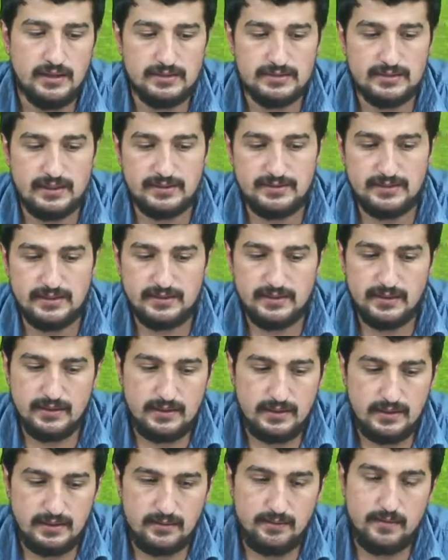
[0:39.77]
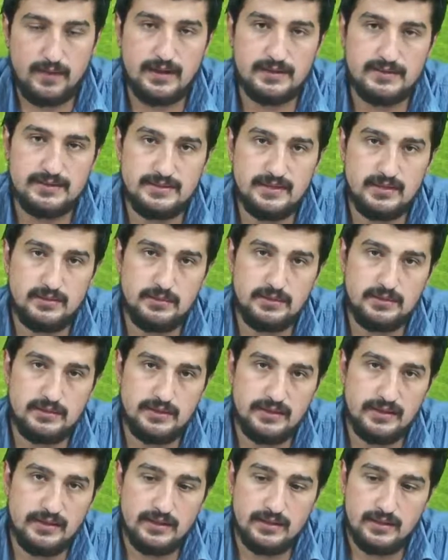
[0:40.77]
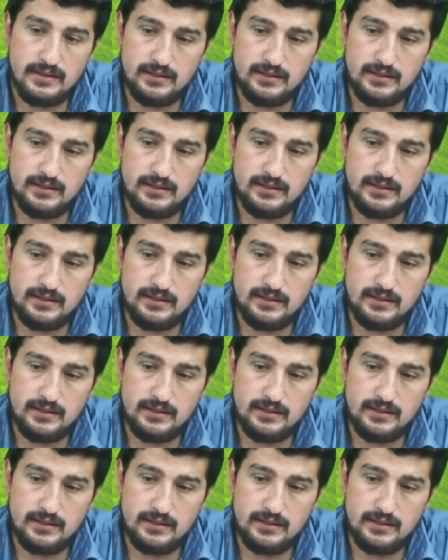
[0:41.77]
Zaten e, Fatih Terim'in de